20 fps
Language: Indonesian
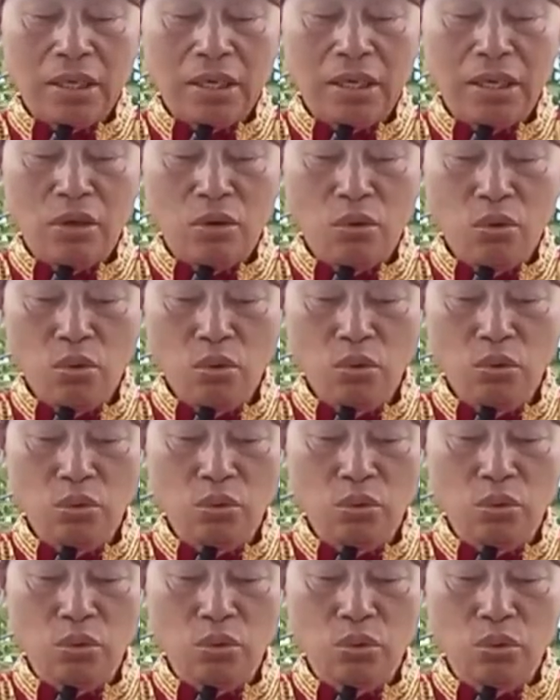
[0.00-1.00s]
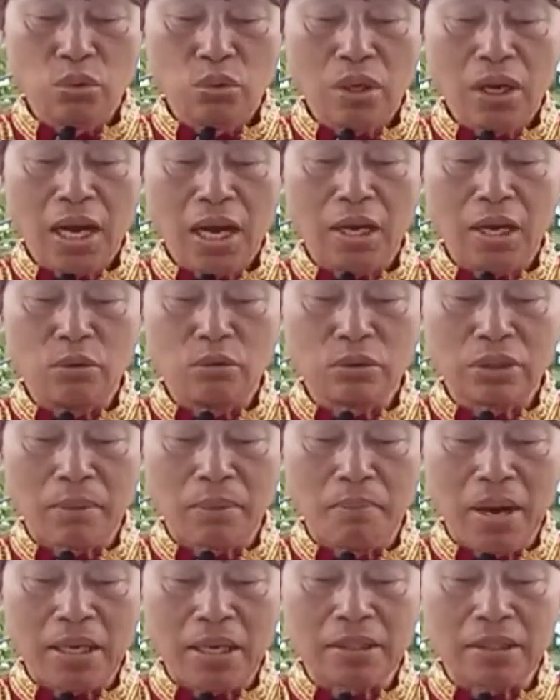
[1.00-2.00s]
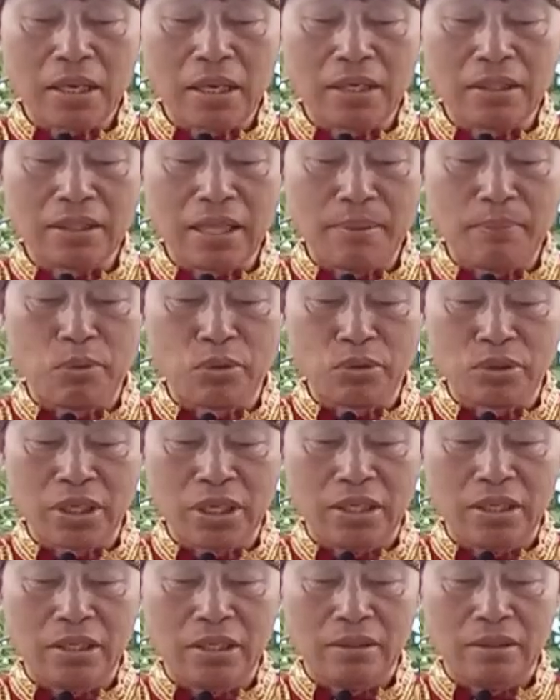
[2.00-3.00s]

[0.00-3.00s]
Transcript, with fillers: rinuntu anu tabasa ri tempo sei.